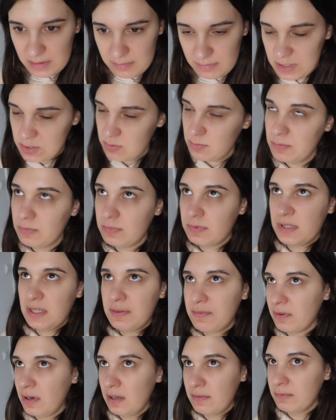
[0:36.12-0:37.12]
Jezu, to
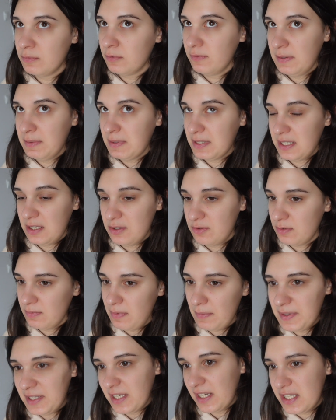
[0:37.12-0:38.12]
ja w ogóle mówię bez sensu.
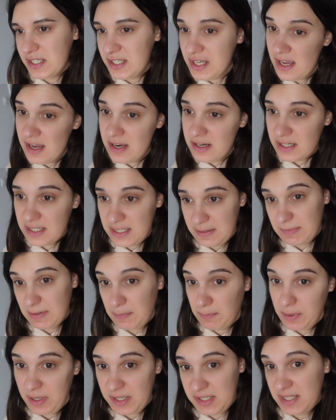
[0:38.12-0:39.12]
Mamy taki dzień, że chcemy
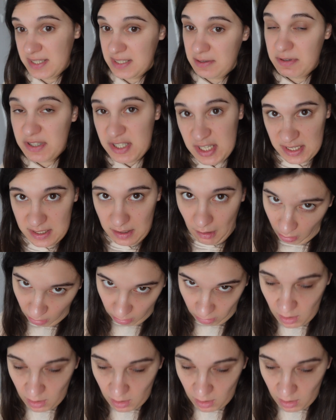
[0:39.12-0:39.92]
tam pojechać na cały dzień.